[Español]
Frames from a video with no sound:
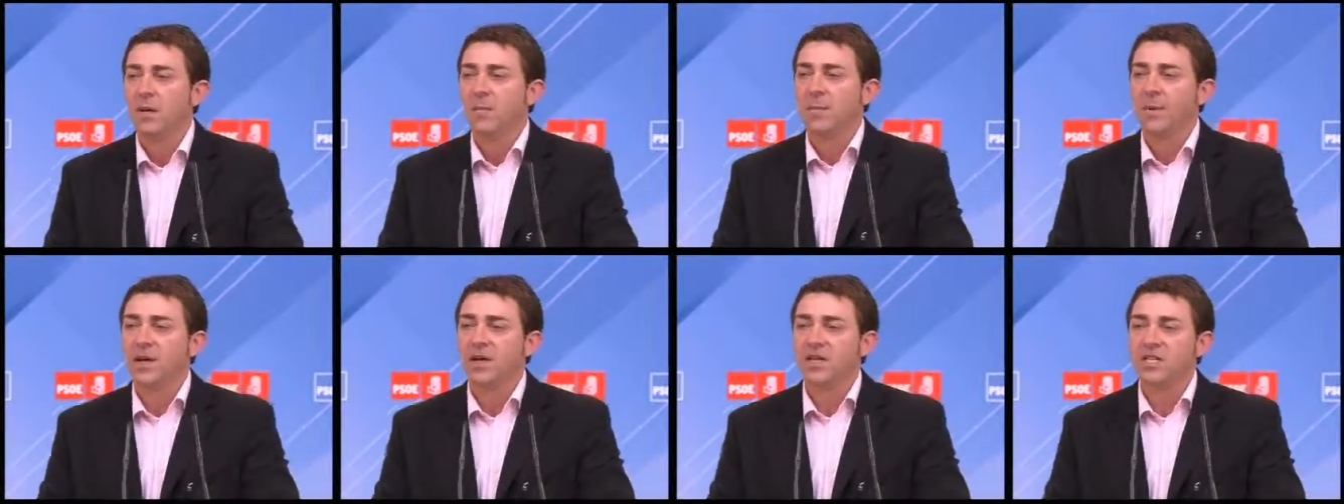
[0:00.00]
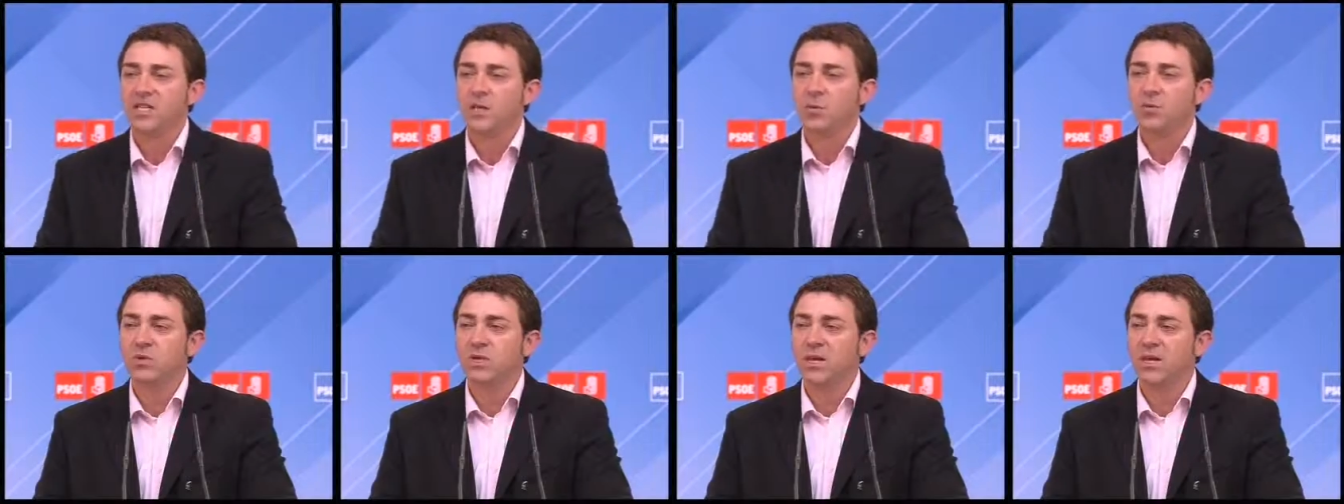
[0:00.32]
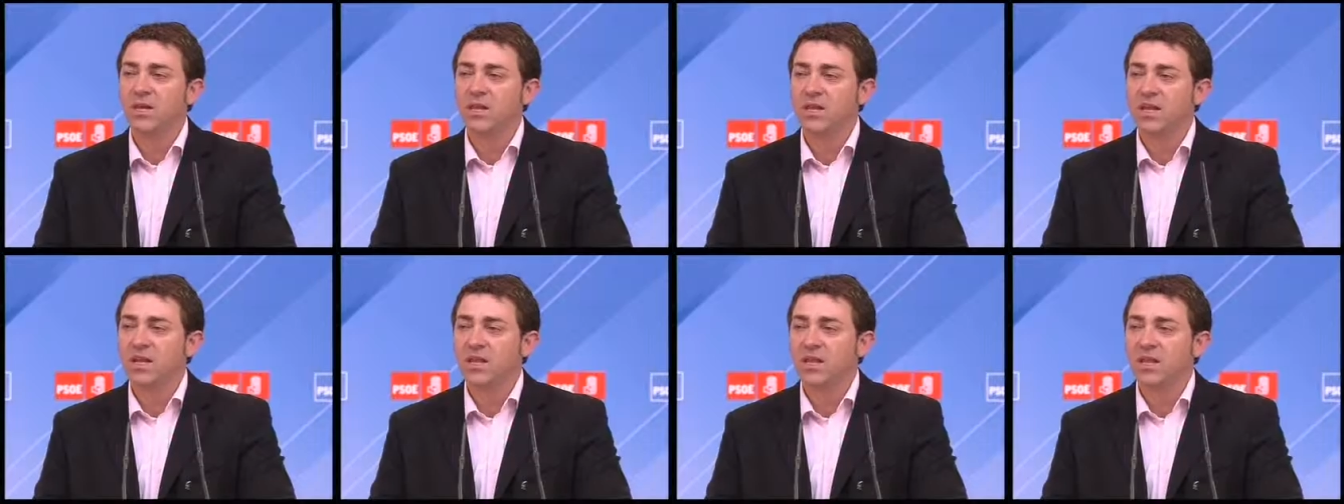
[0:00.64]
pero esta
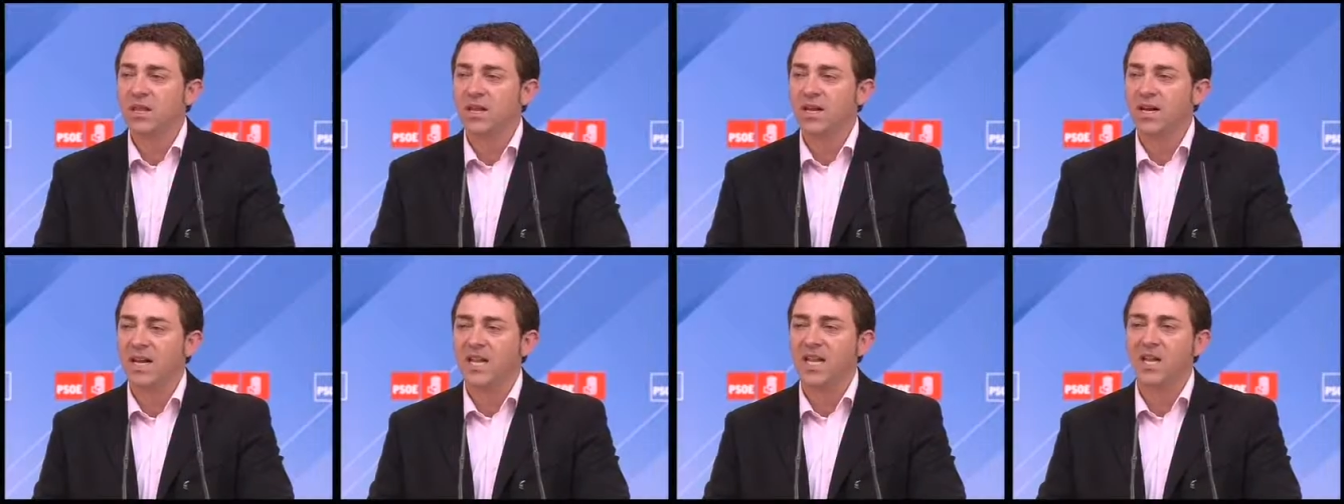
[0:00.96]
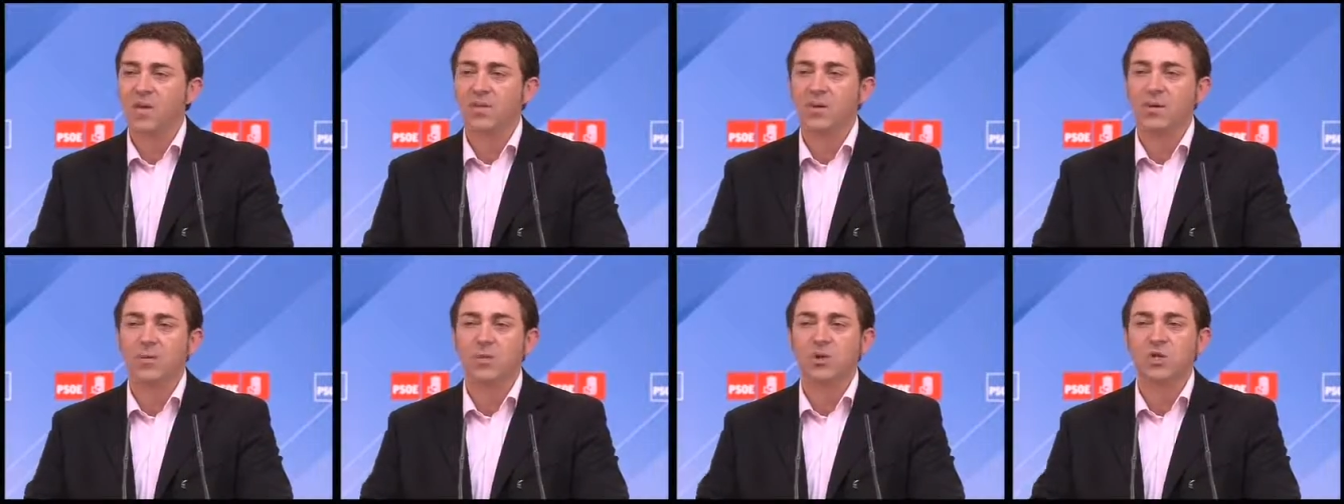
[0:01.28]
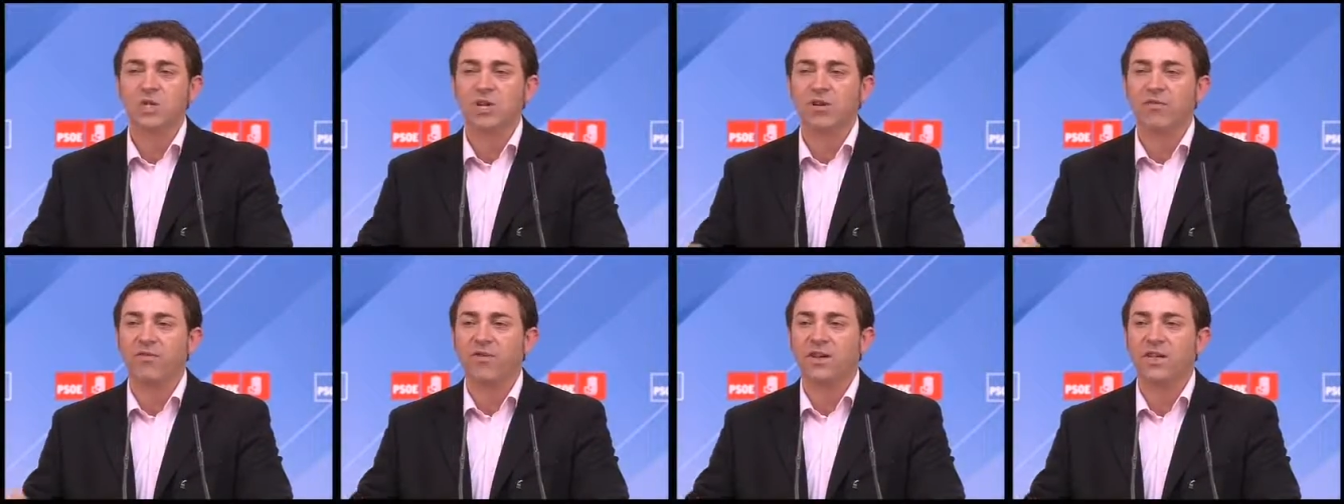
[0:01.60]
utilidad la
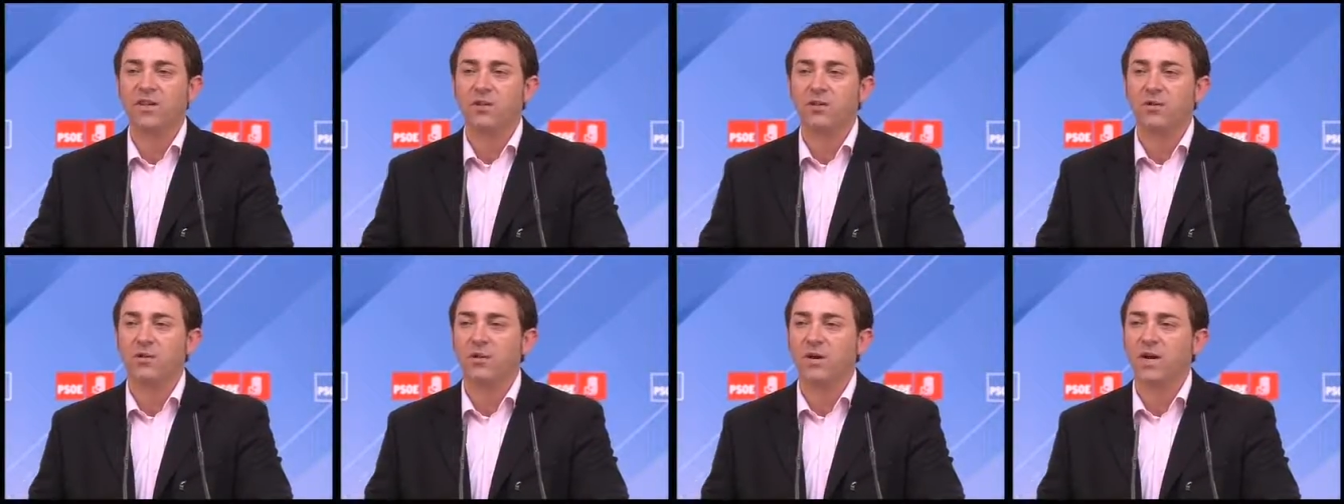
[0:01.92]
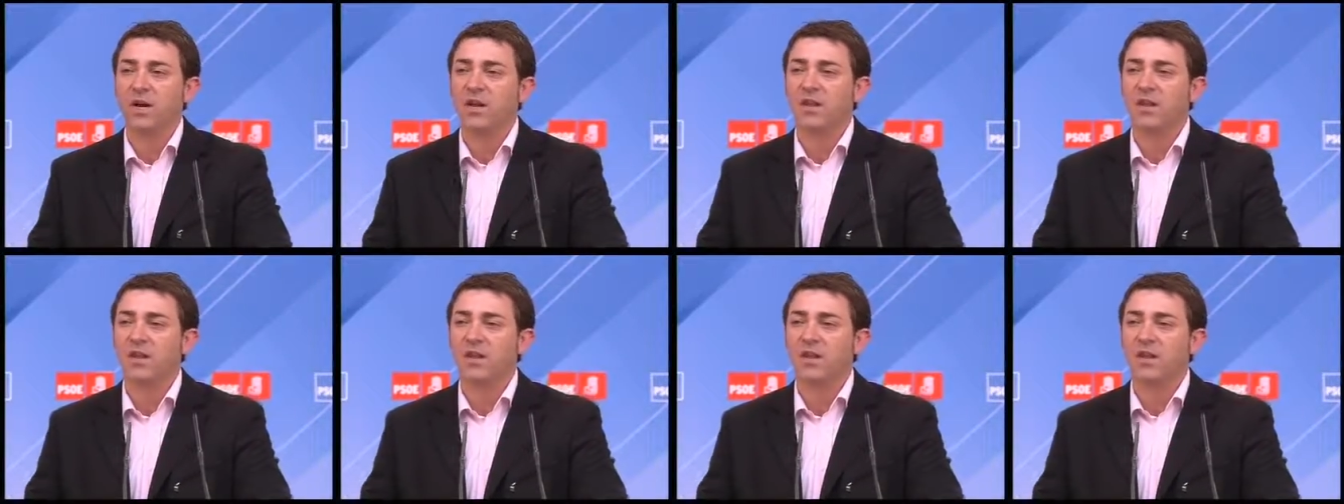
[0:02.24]
llevamos a efecto